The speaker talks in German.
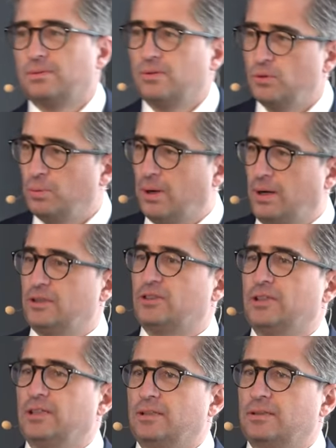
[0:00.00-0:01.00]
Überall
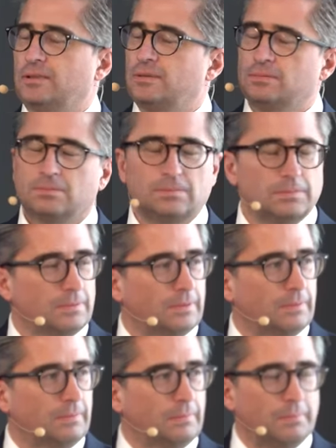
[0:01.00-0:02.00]
steht
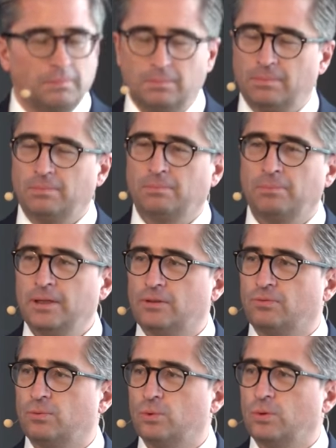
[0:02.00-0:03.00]

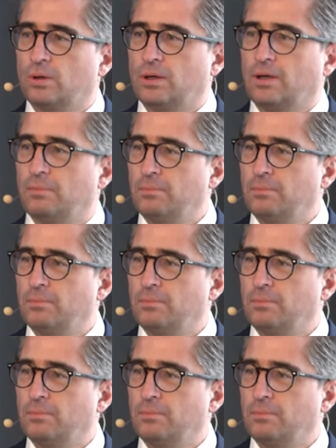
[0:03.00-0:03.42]
Mietwucher,